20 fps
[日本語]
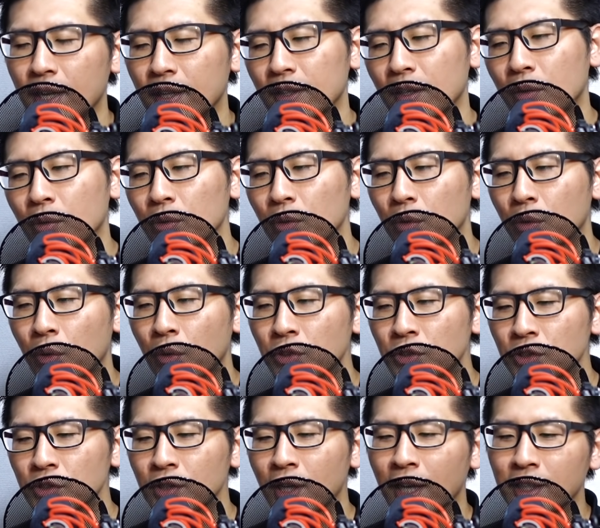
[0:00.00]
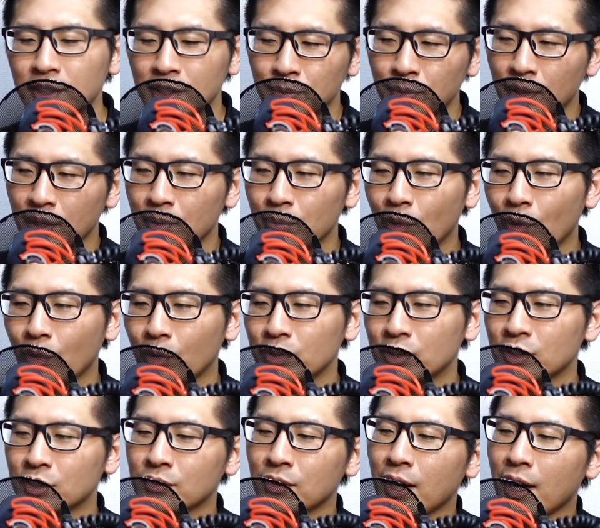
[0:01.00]
でこの 58mm も
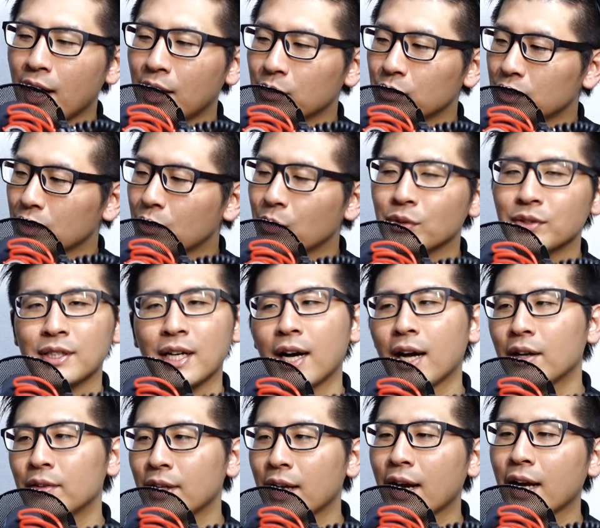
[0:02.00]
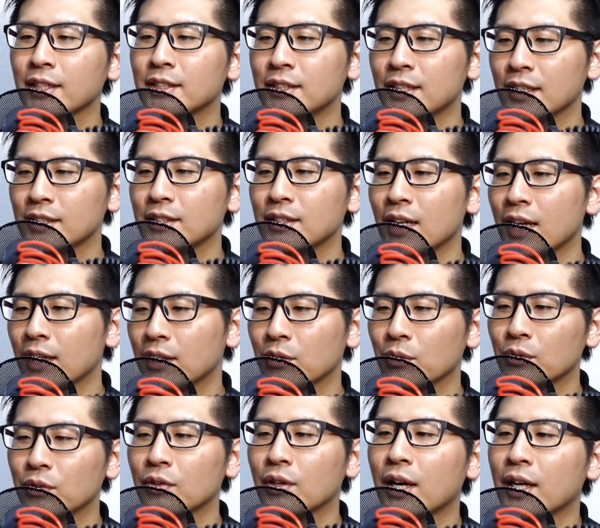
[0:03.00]
実はニコンさんからね貸し出し提
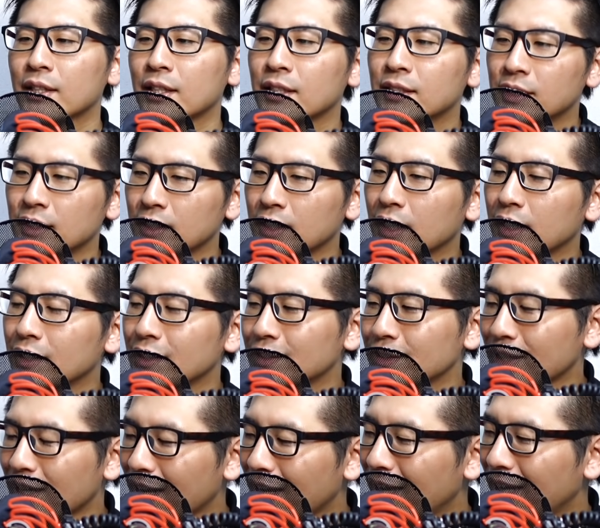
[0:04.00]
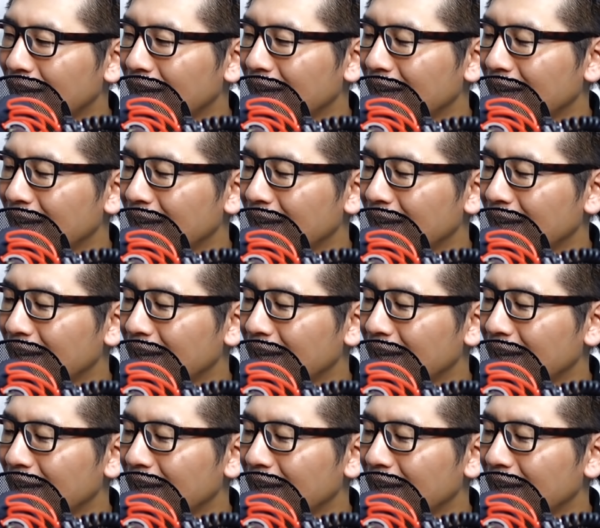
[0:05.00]
供という形なんですが、